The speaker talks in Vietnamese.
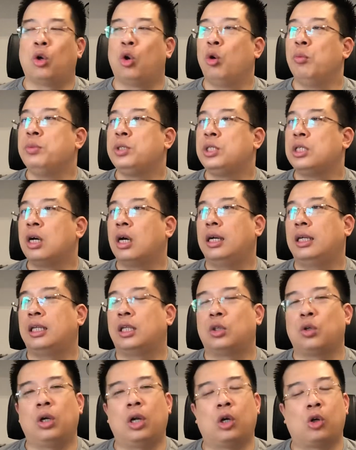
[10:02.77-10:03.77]
hôm trước ấy, thì
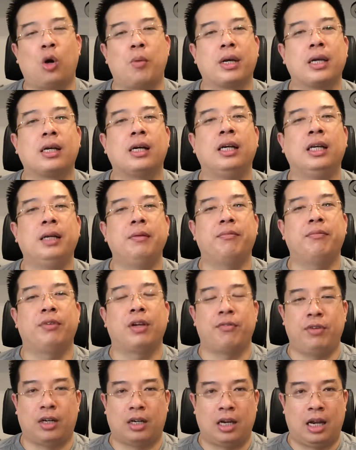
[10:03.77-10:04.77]
tôi đã có một cái clip về
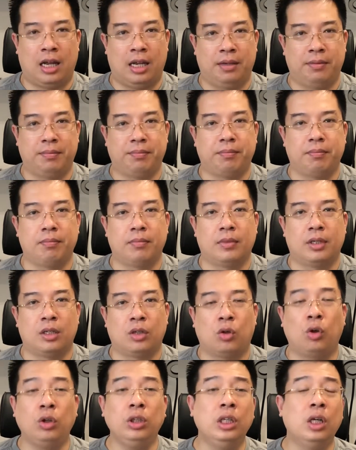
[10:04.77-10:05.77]
việc là
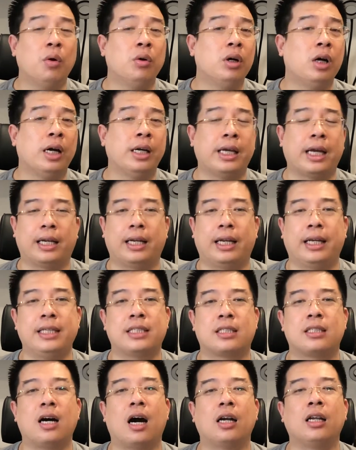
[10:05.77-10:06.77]
có nhiều người hiện nay
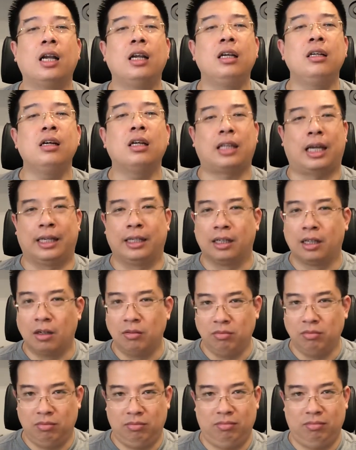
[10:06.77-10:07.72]
sợ đất nước thành công.